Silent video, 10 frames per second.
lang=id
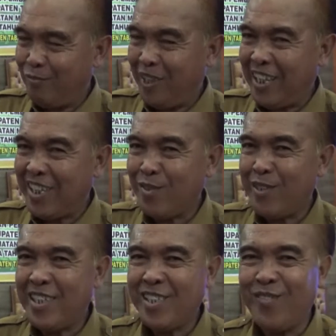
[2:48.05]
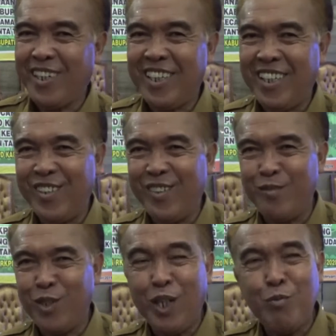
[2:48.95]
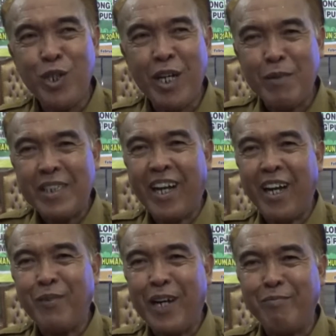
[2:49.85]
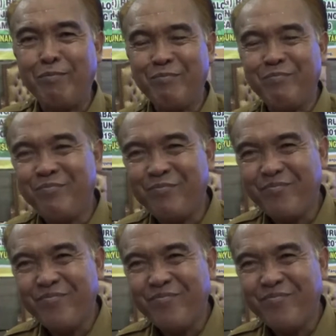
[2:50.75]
Mekanismenya seperti itu. Mudah-mudahan masyarakat paham. Oke,